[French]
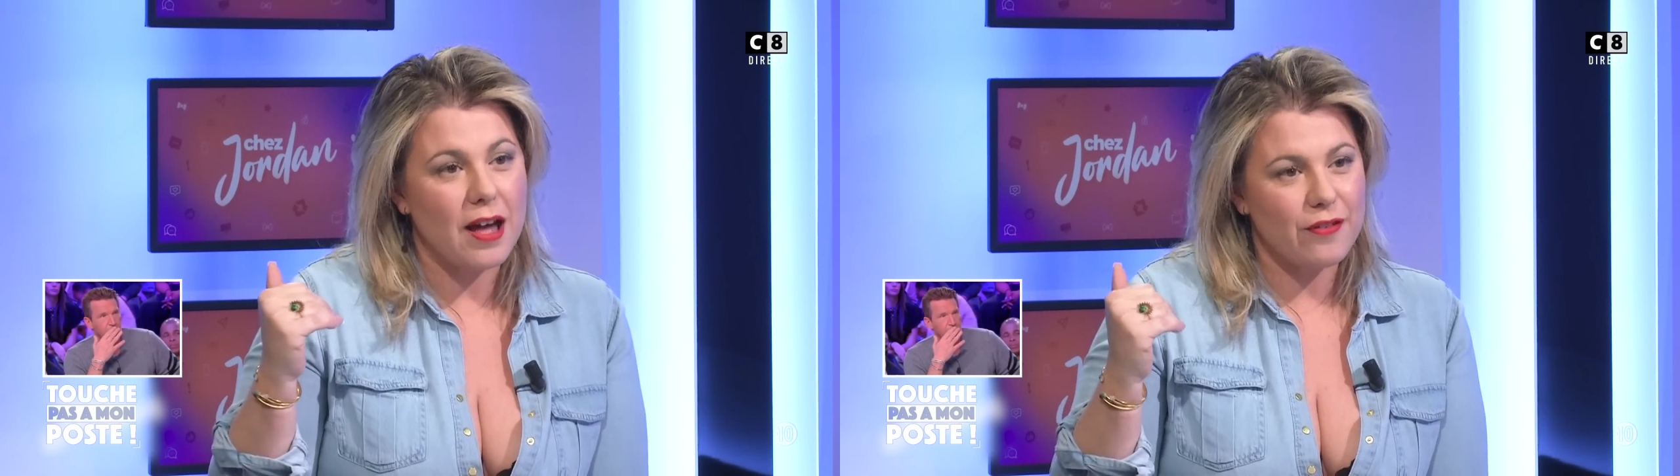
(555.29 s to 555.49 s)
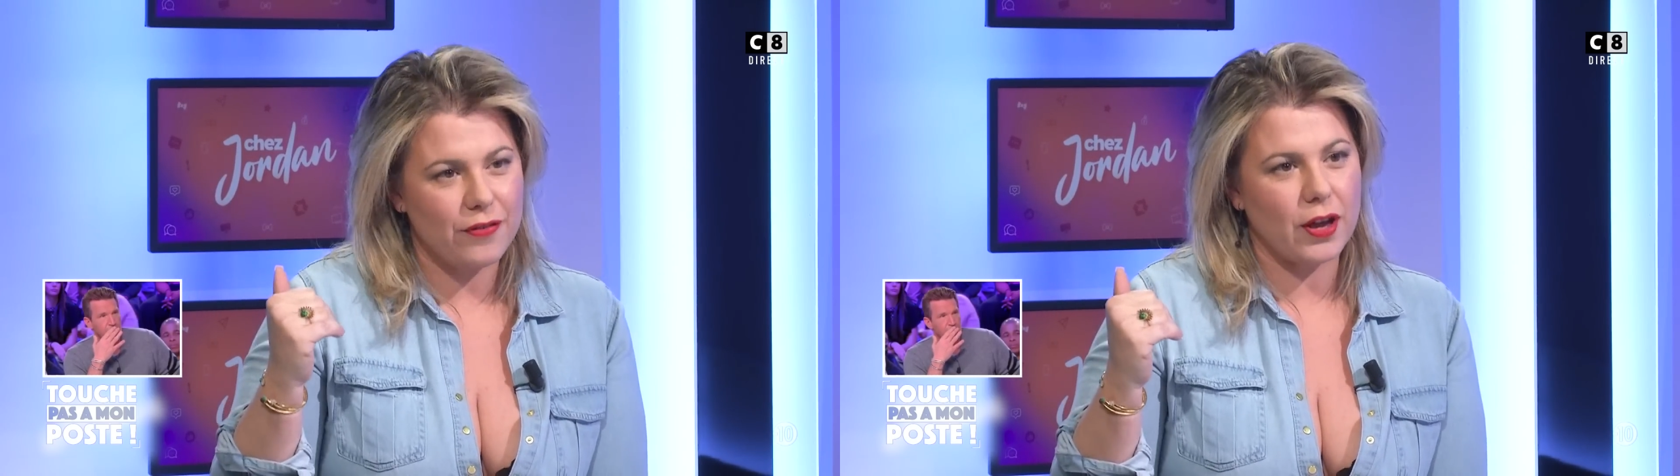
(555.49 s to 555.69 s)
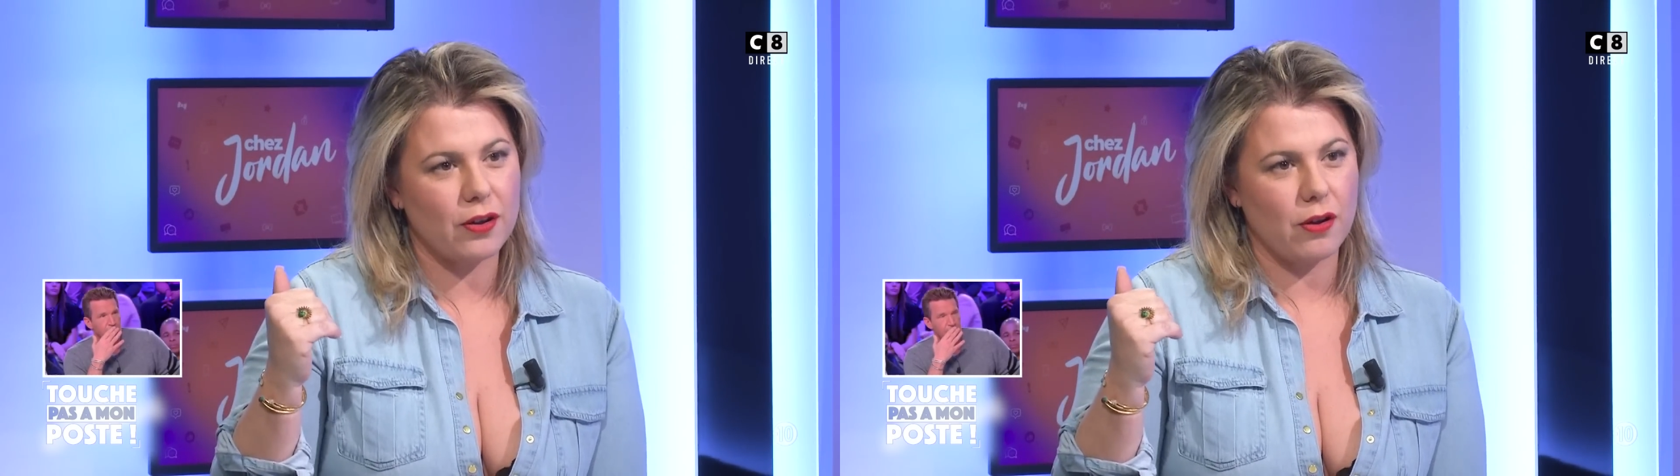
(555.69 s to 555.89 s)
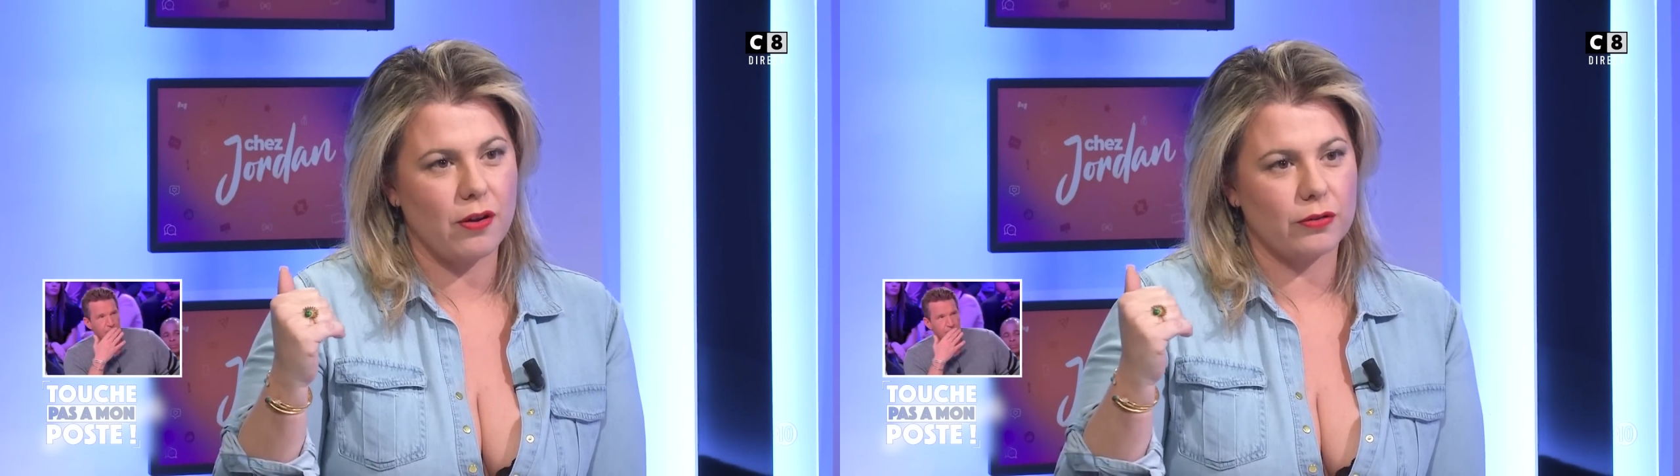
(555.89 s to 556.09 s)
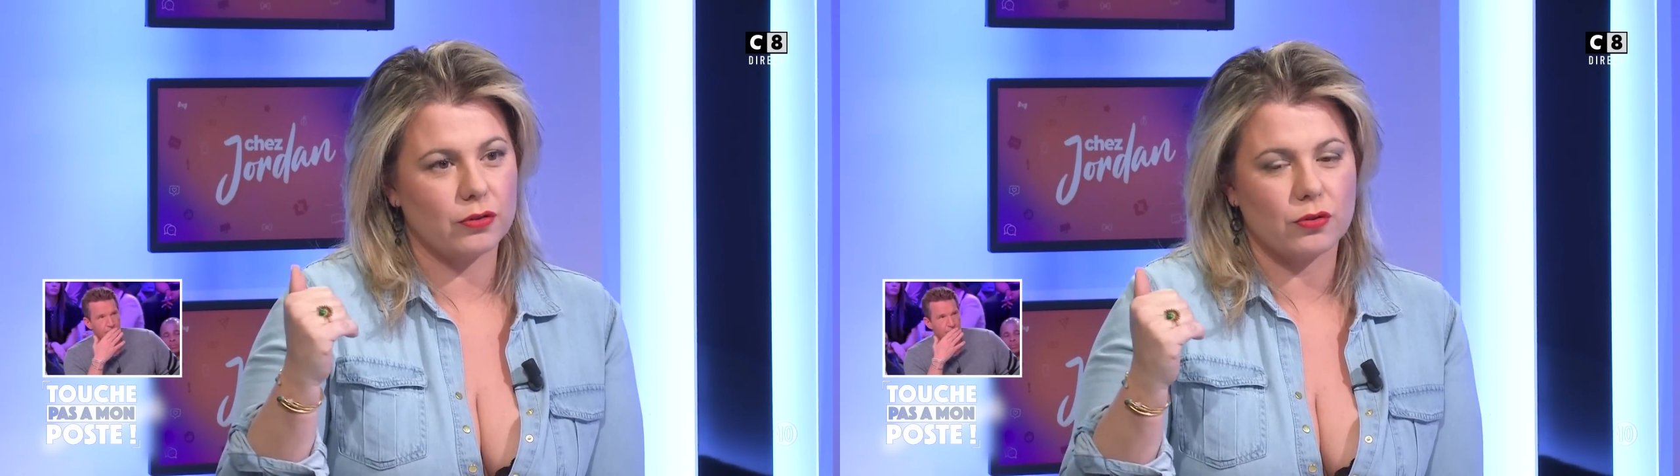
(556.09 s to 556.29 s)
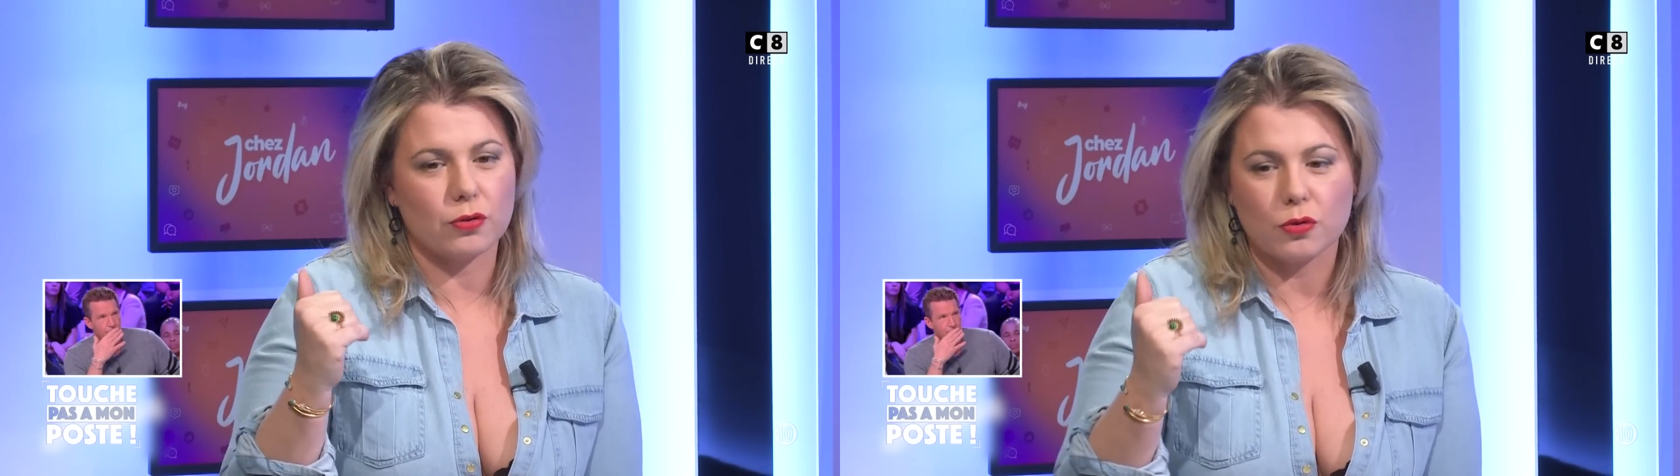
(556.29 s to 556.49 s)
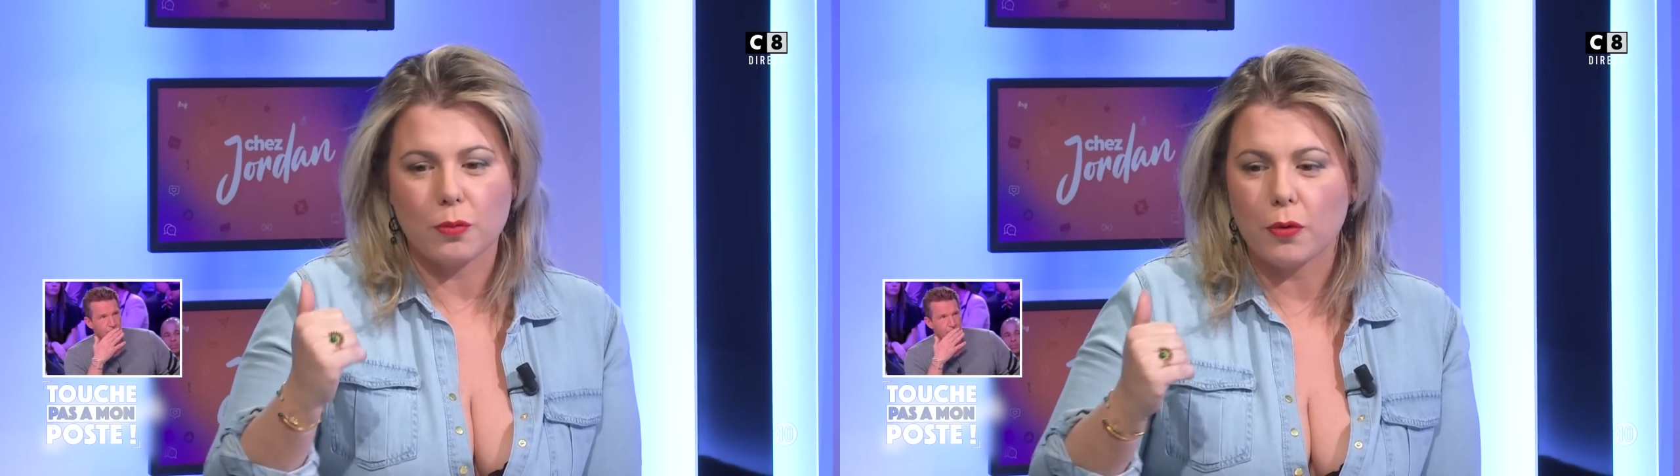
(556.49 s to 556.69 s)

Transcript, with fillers: inférieure, de,